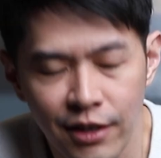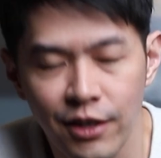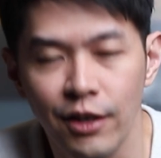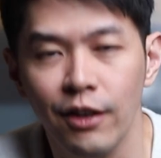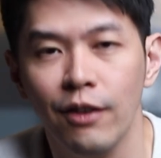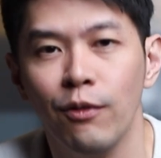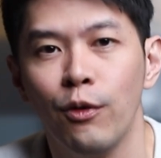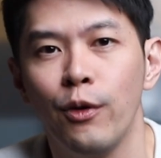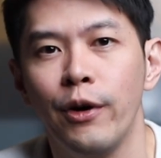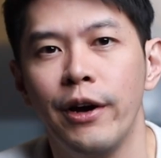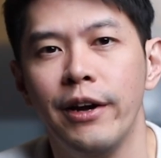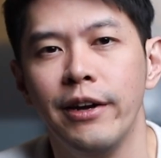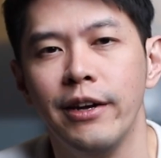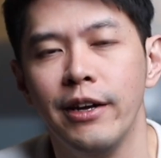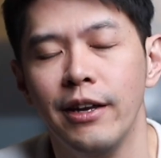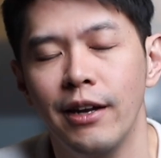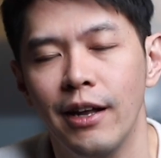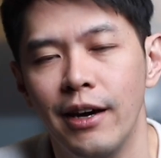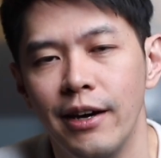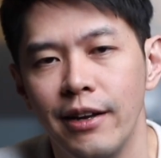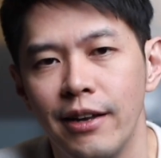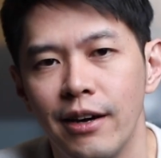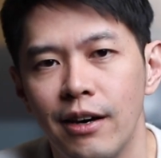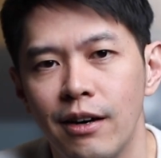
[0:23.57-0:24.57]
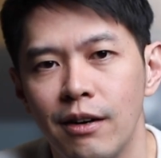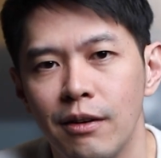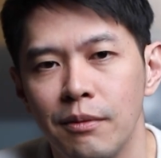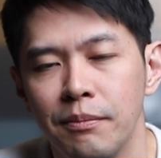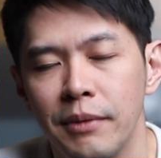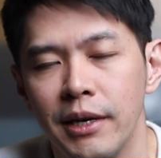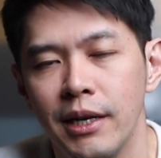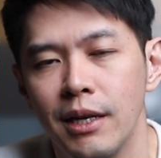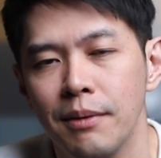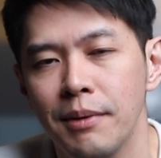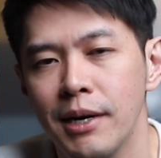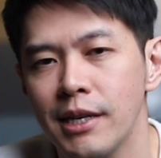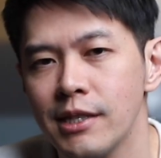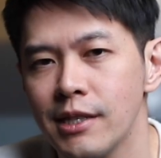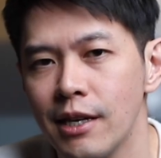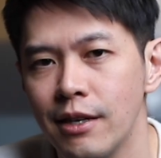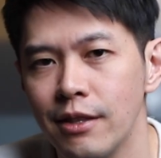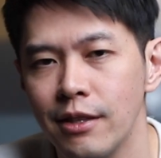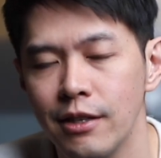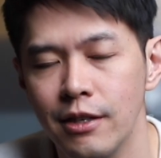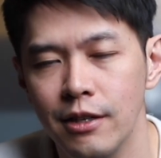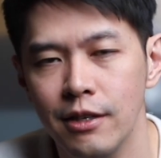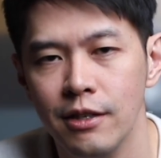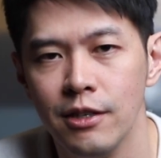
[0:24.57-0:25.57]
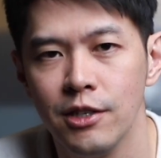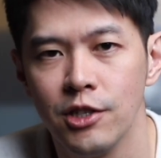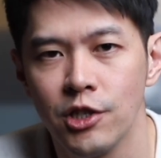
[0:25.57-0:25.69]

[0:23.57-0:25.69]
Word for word: 又欢迎来到每礼拜三的